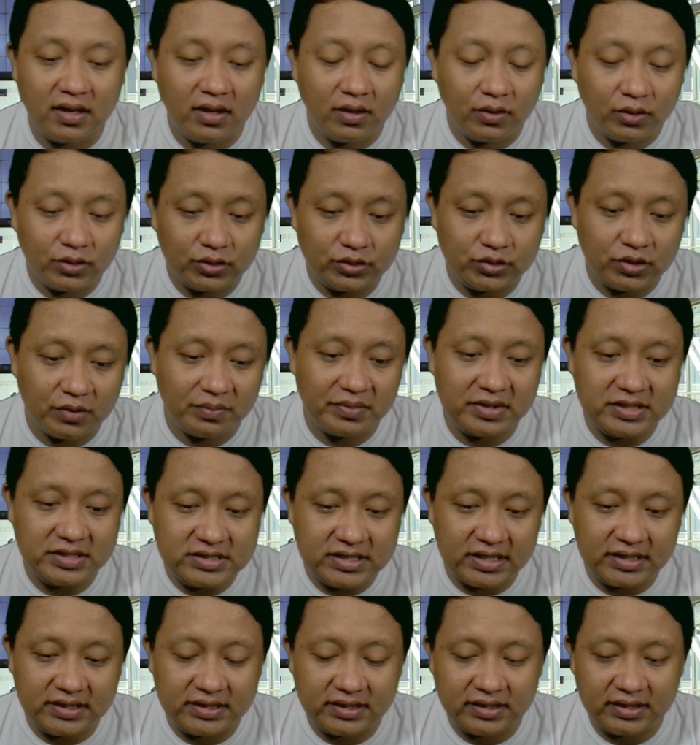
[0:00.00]
Untuk
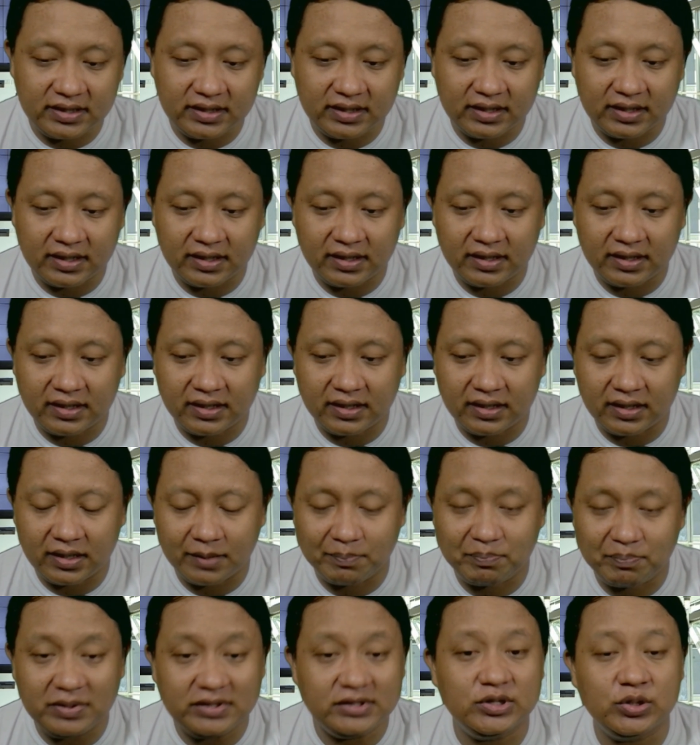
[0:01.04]
menjadi uh,
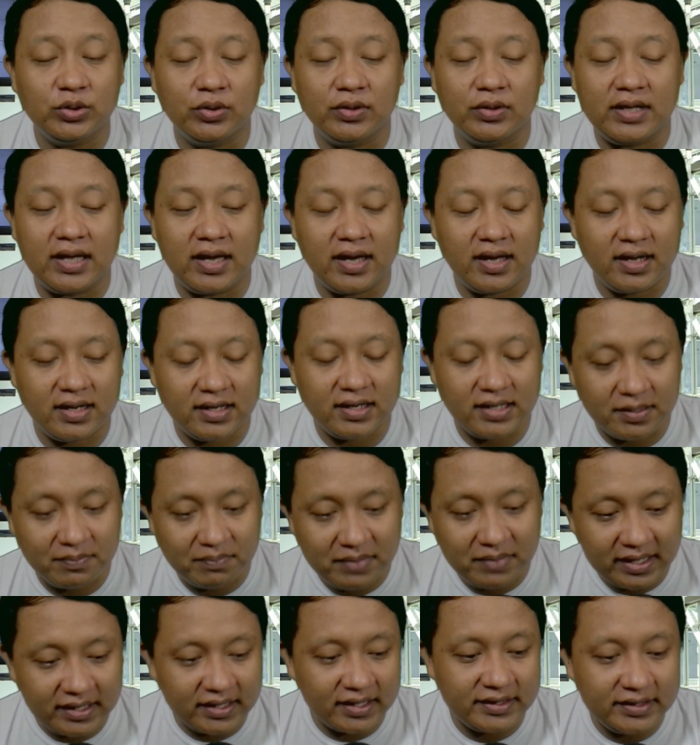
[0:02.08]
bentuk ya
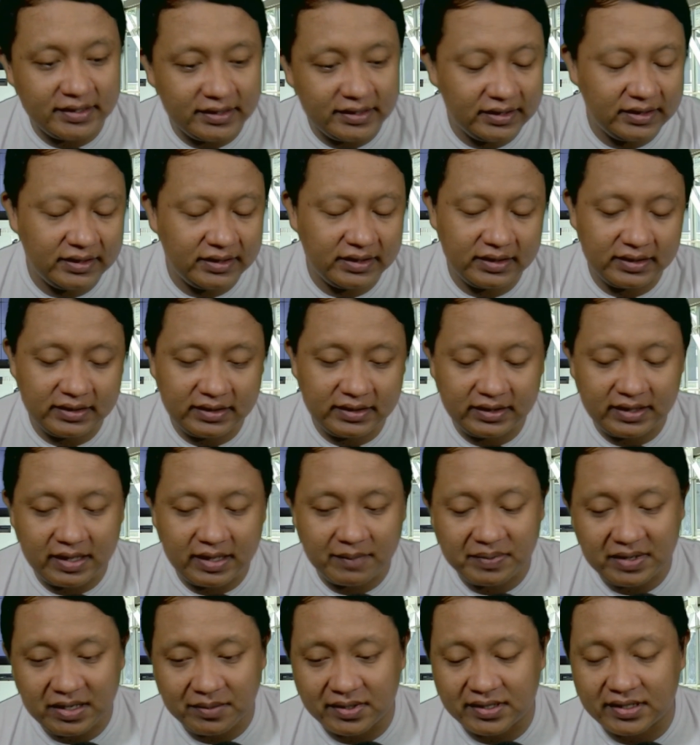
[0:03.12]
lembaga di di
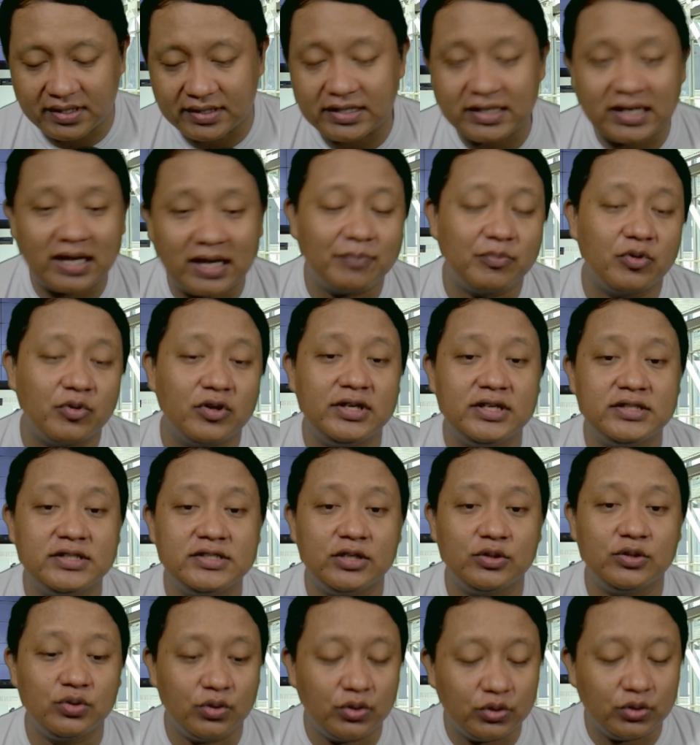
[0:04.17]
apa namanya di Kapolri
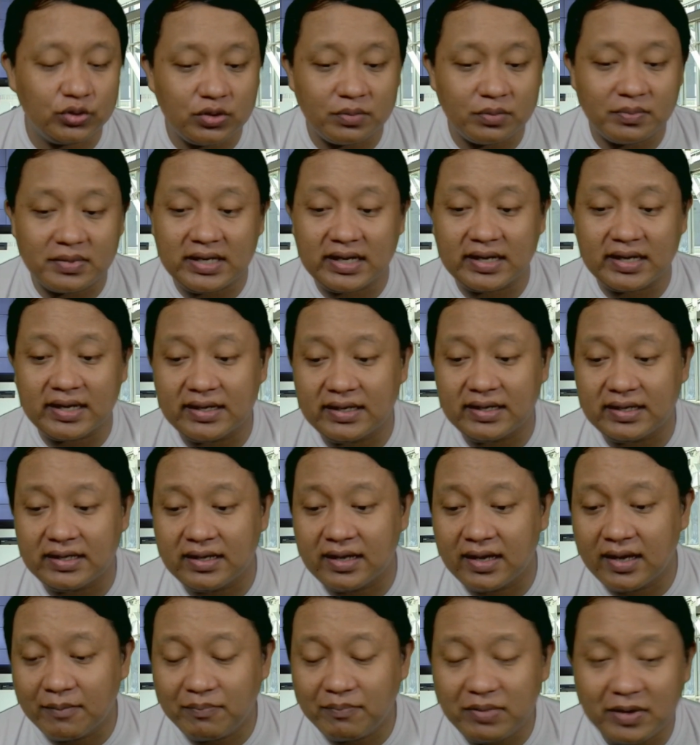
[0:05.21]
situ untuk menangani
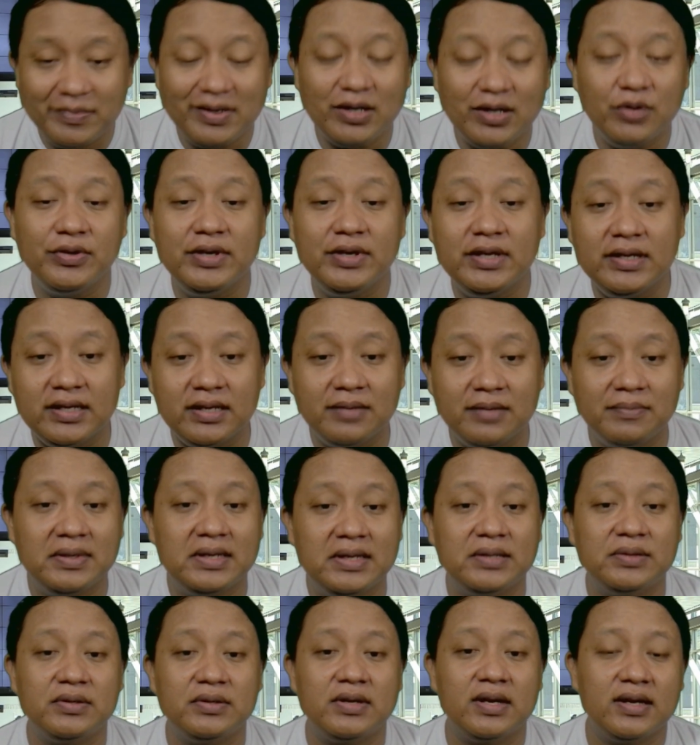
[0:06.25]
pemilu ini
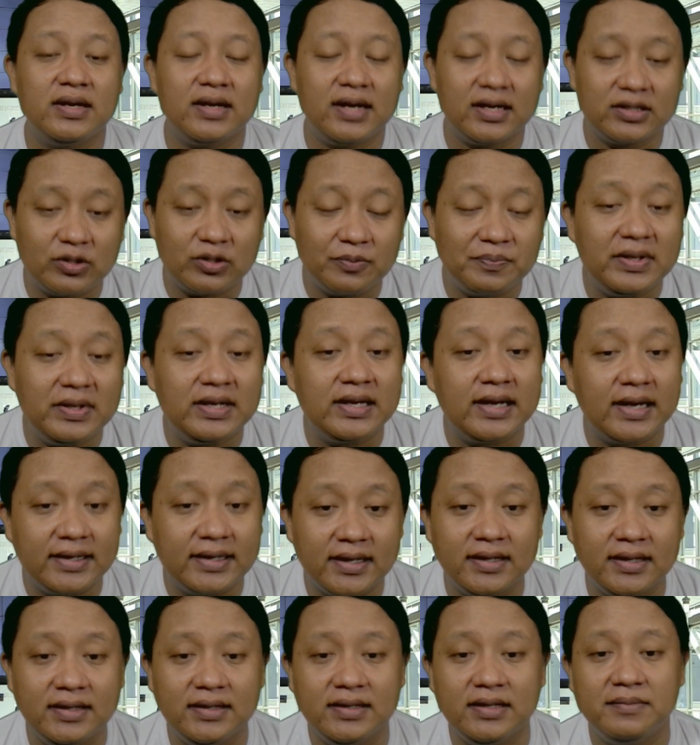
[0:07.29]
begitu kan atau pilkada
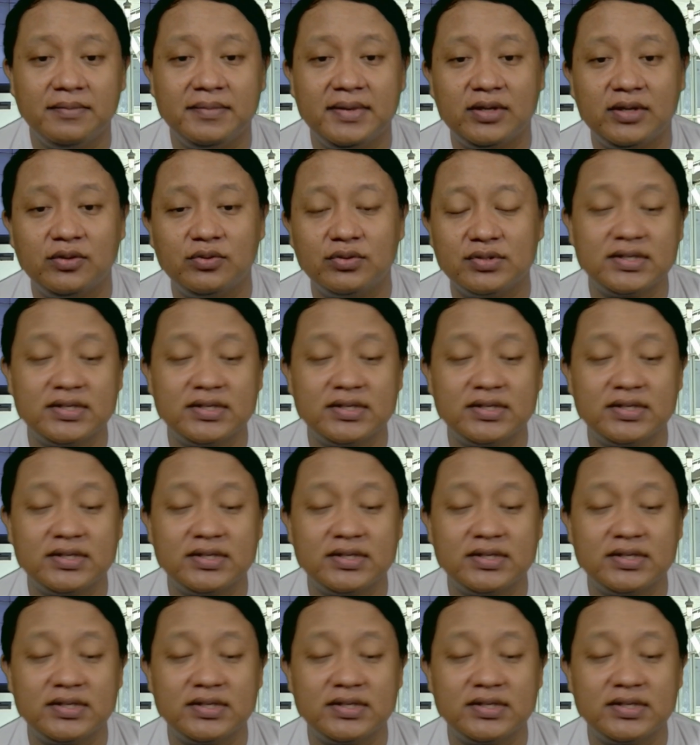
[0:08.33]
ini begitu.